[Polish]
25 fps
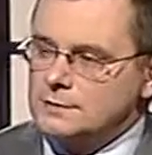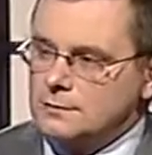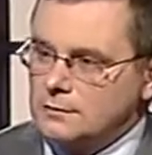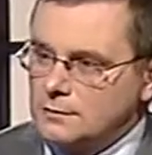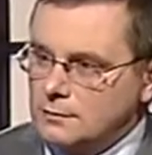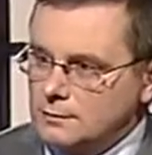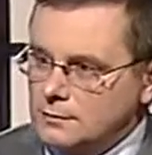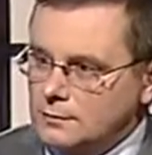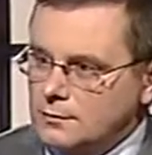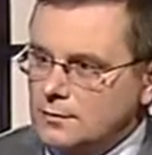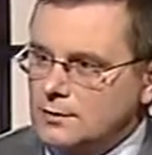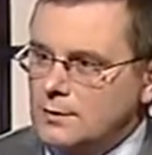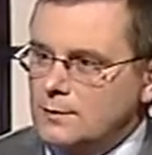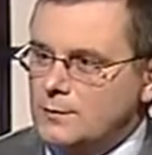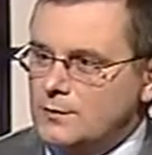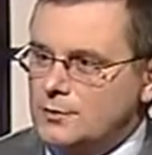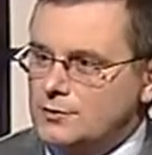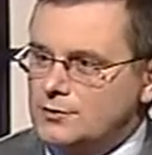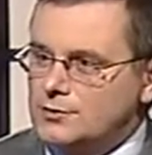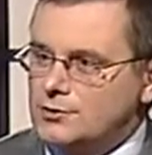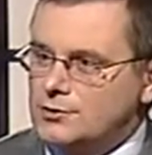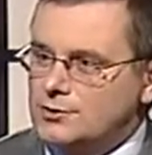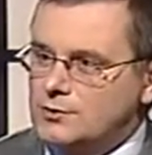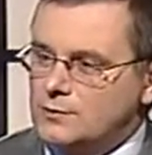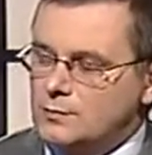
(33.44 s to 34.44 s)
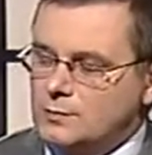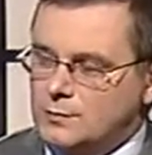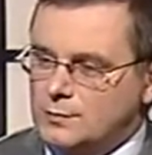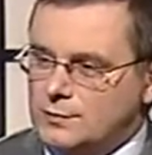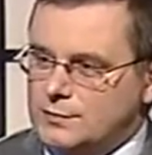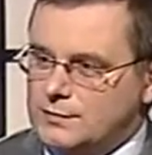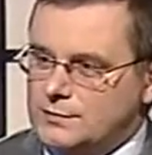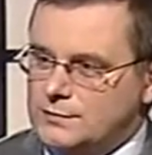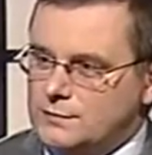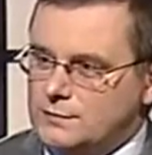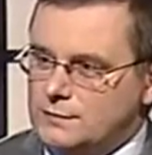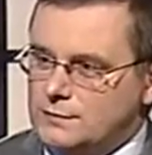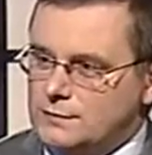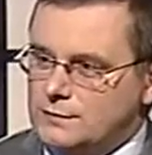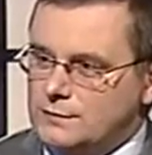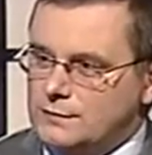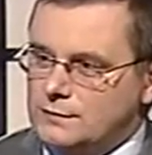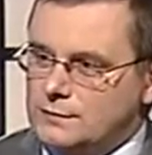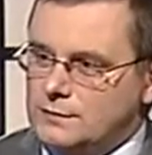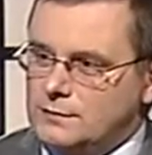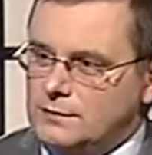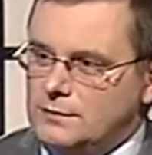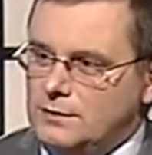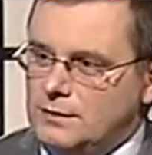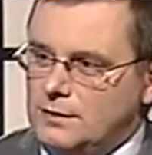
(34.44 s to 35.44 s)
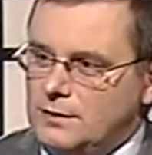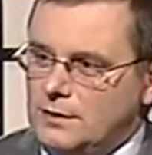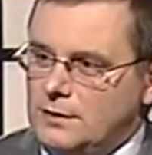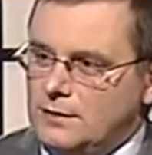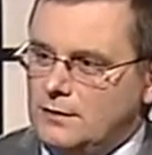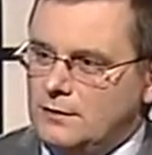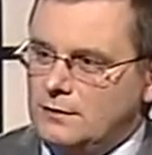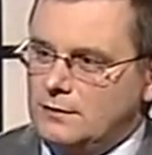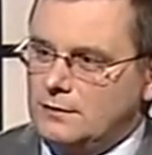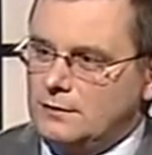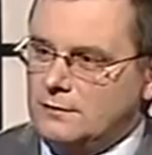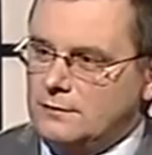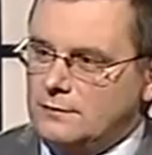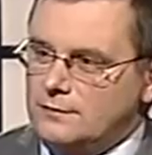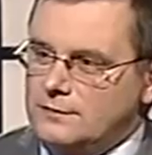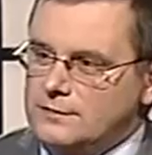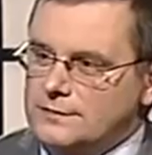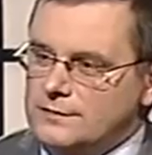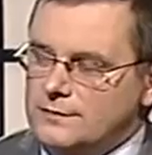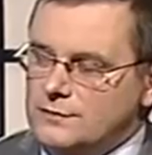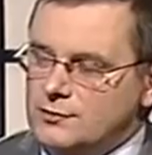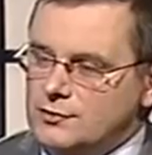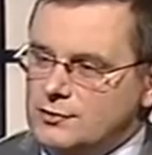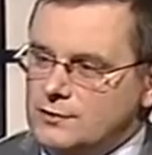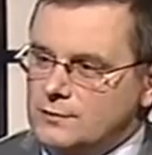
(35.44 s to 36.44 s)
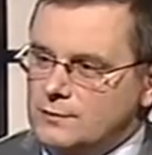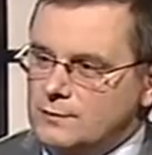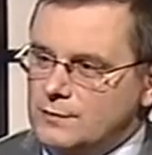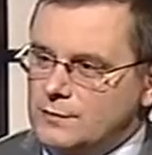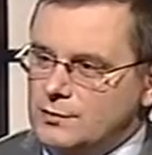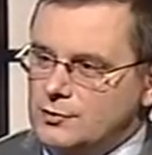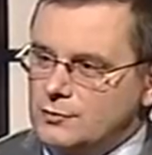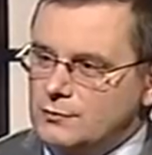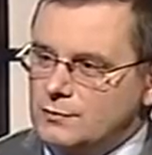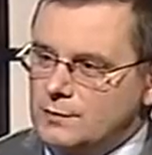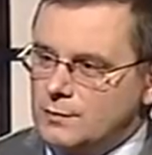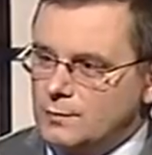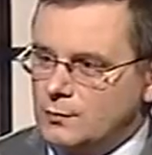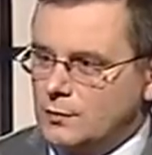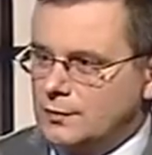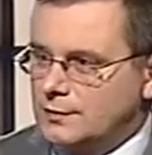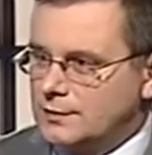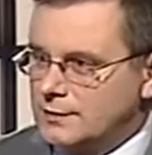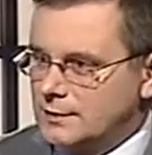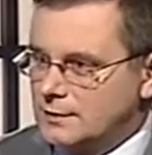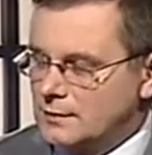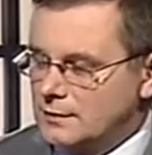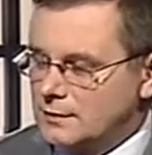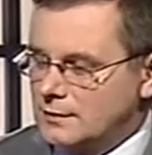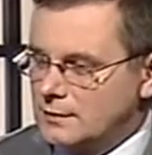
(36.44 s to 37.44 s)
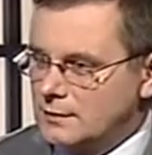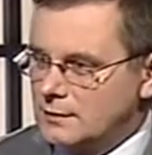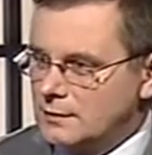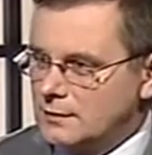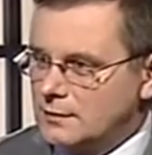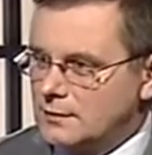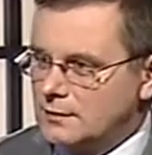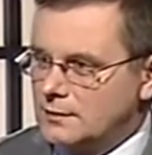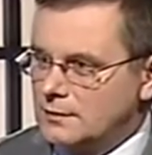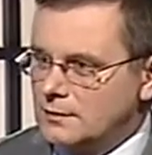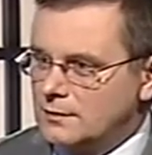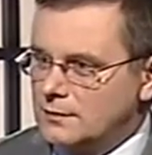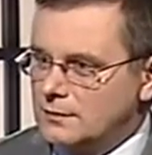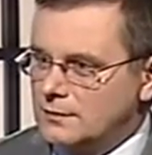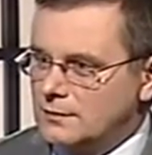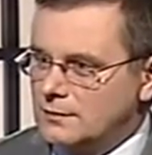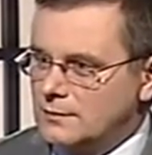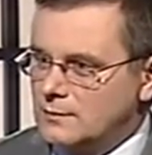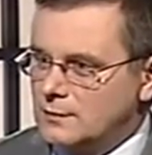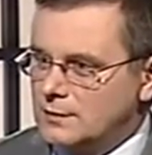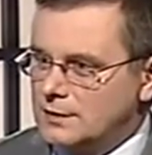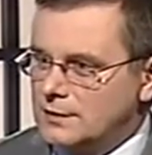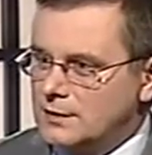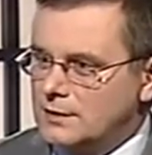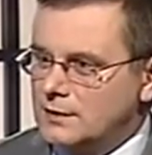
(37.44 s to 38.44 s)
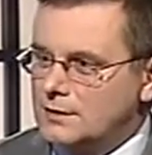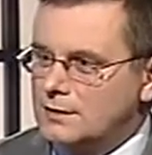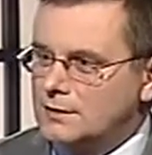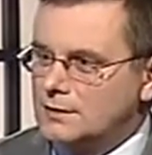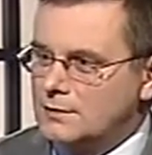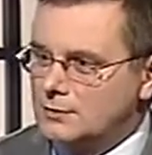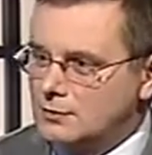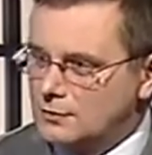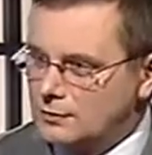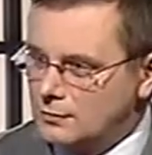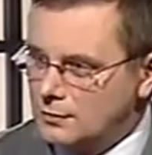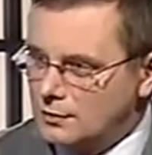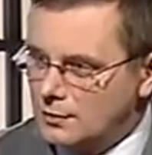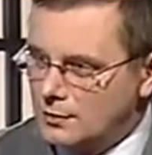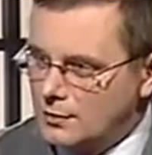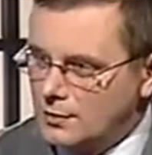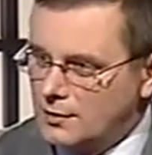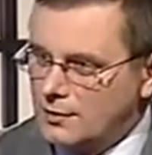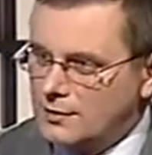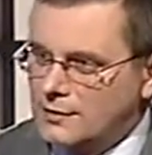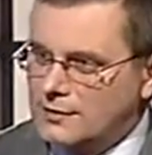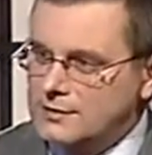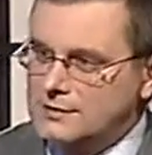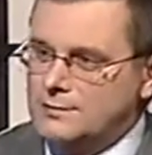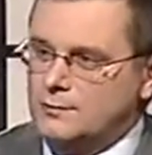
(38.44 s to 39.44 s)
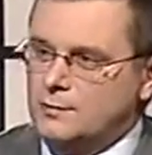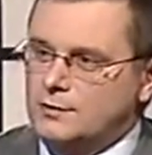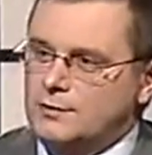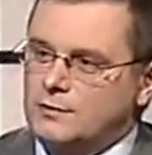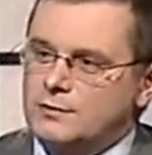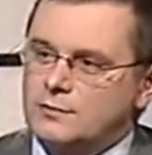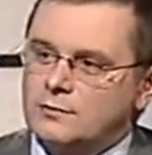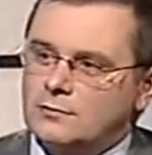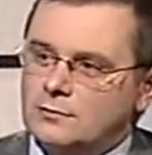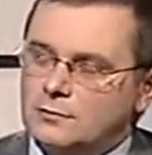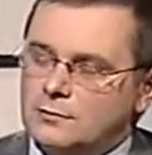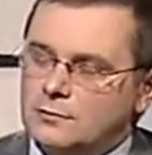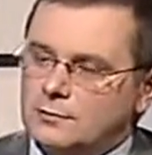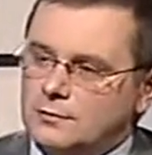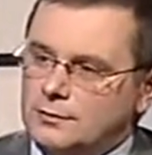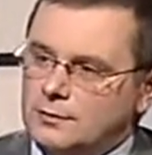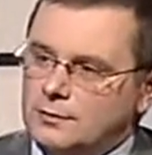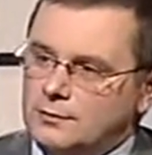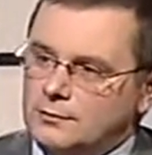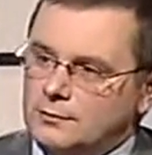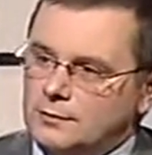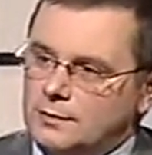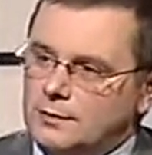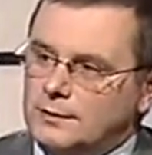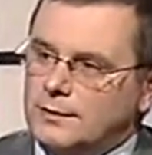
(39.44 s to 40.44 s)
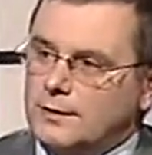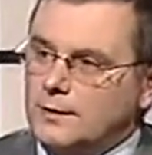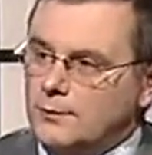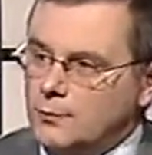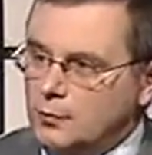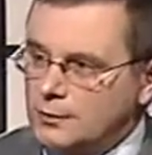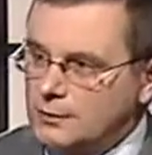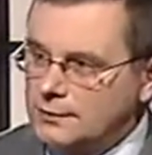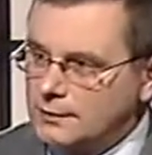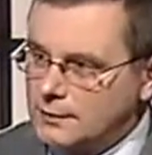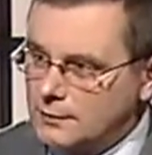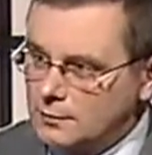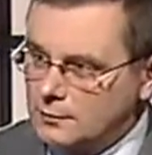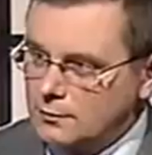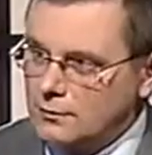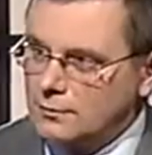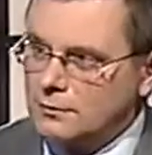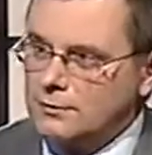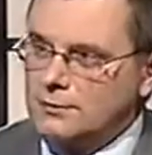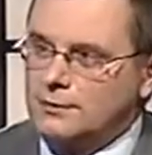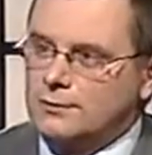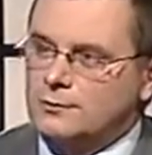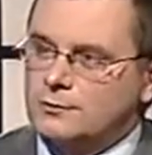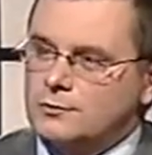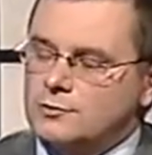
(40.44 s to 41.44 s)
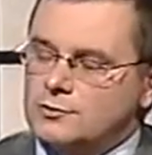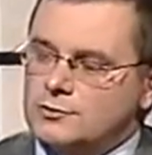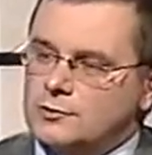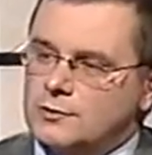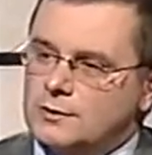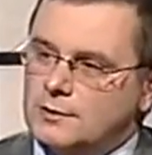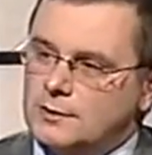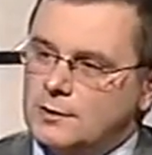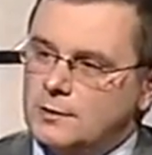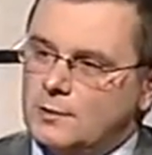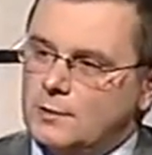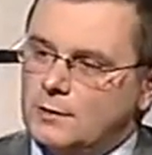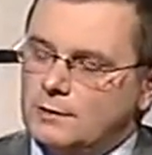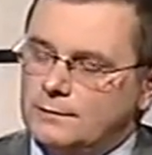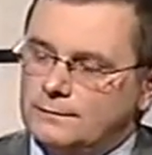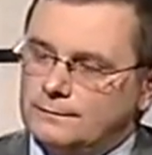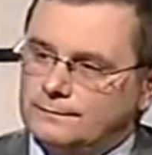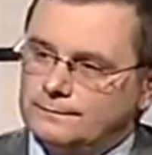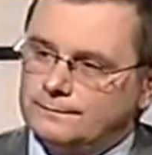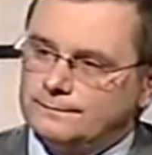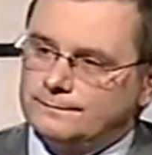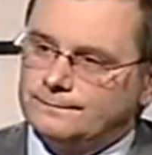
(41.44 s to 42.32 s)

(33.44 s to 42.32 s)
i co nie mieści się po prostu w, e, w sferze, powiedział, tej polityki y, medialnej, tylko jest polityką konkretu, a tej polityki konkretu dzisiaj nie ma.